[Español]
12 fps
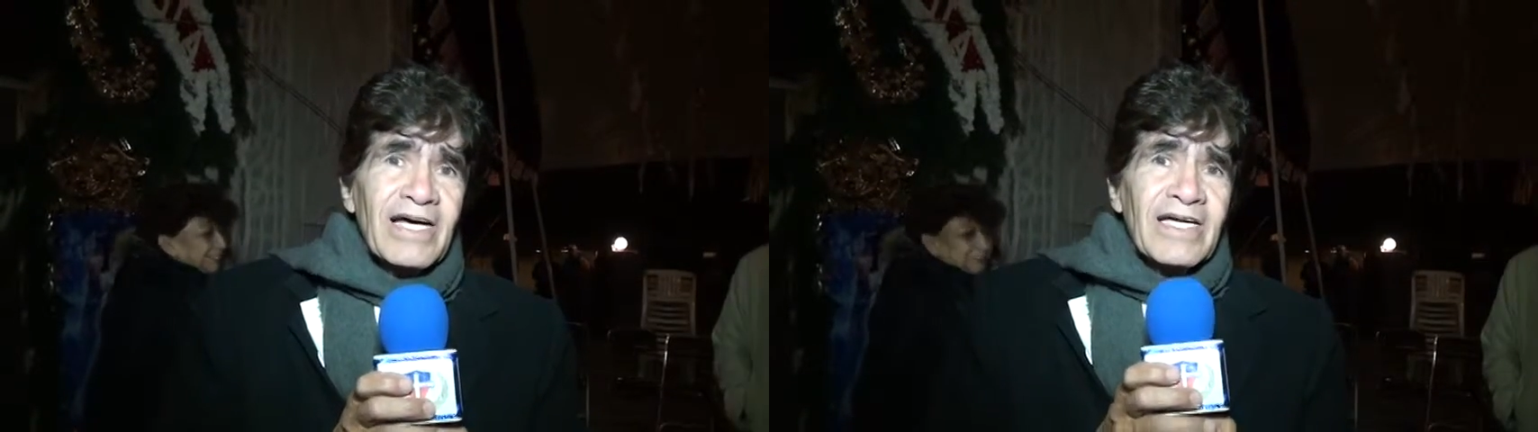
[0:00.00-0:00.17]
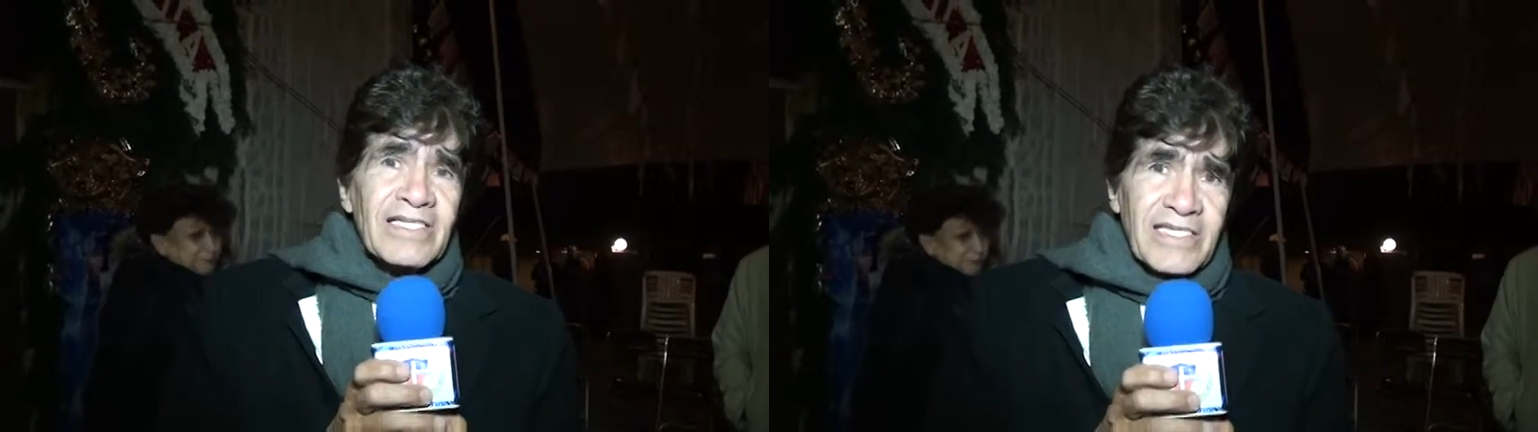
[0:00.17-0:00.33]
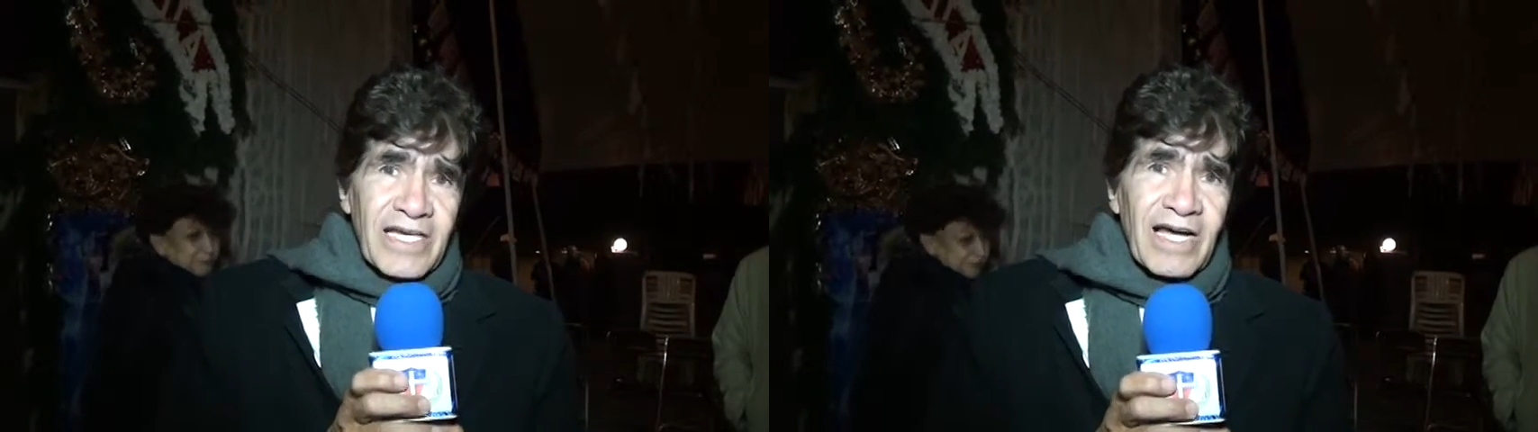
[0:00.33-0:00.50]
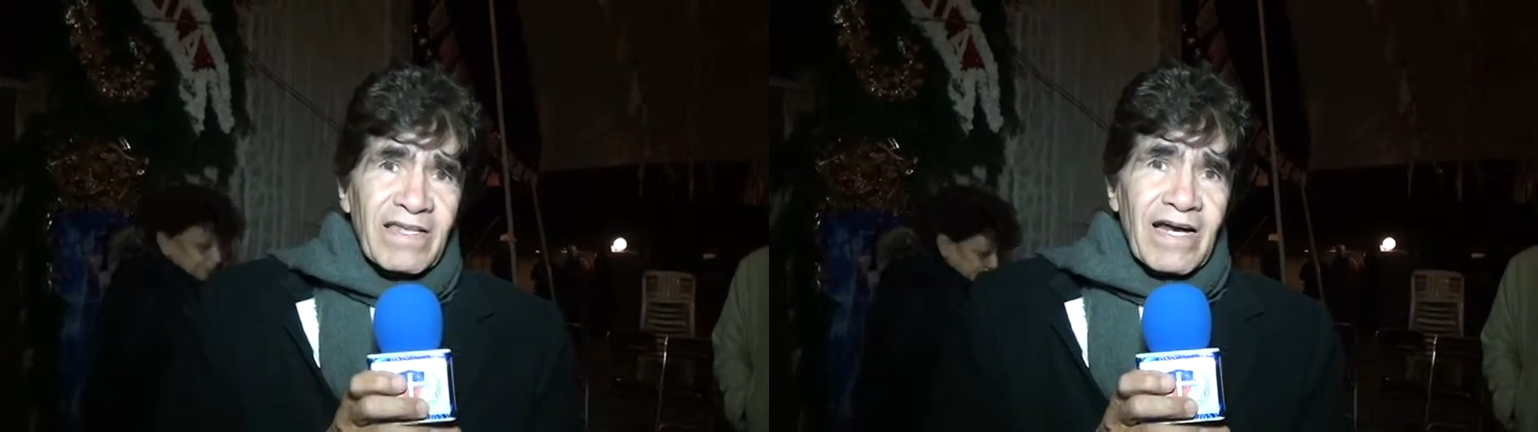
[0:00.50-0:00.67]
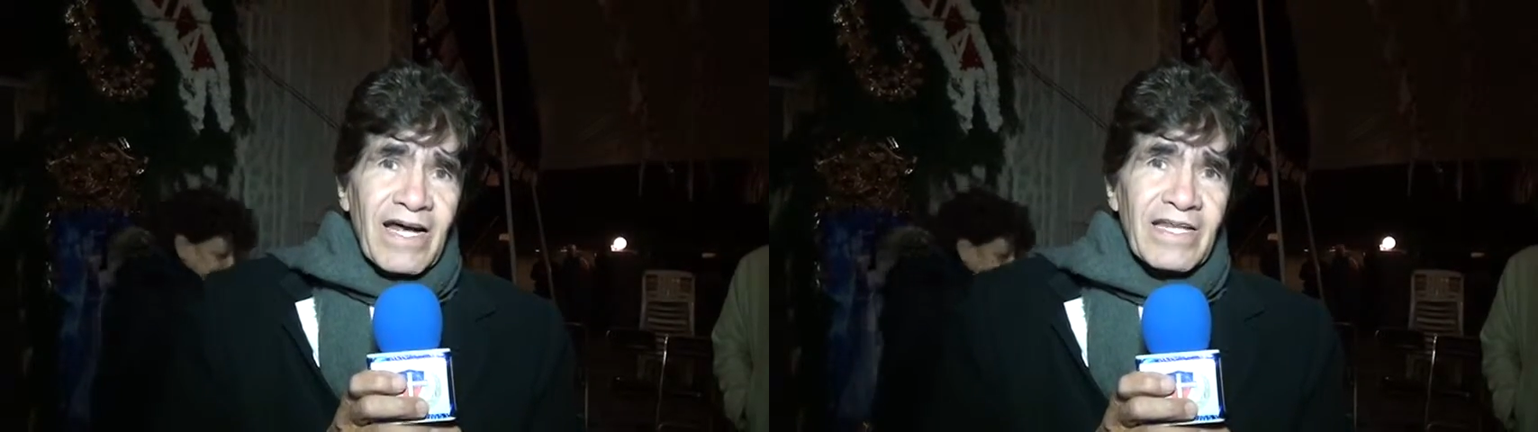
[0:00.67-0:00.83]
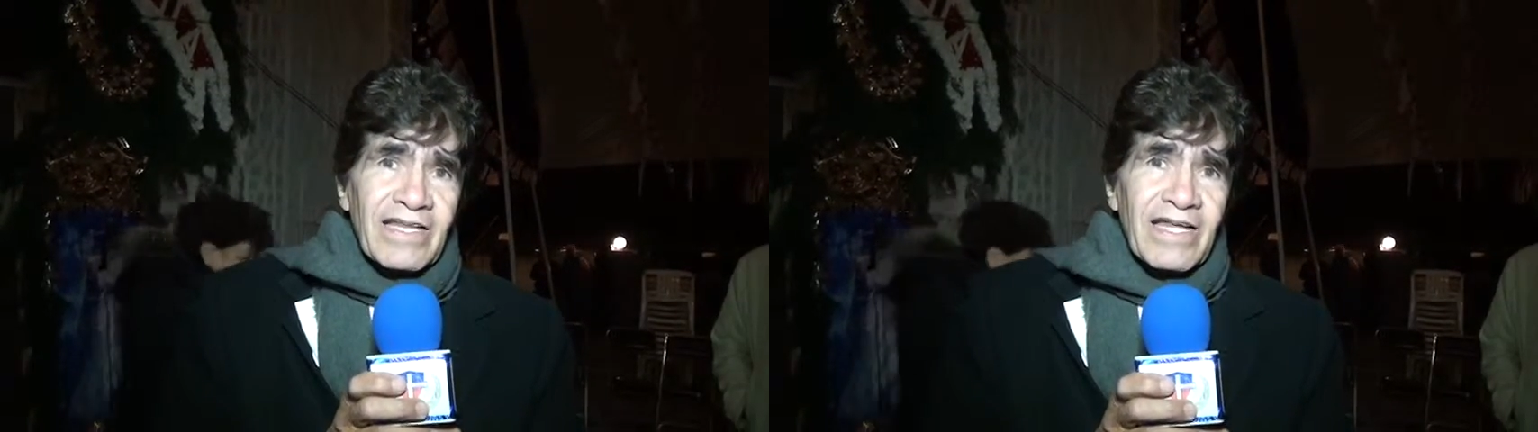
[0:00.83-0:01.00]
siga
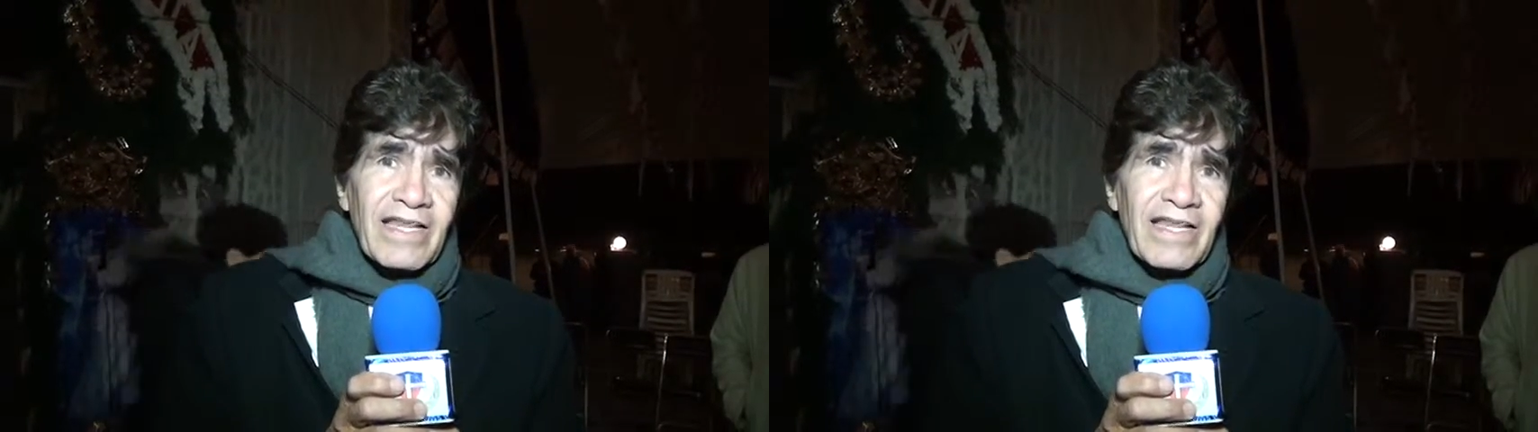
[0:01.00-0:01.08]
adelante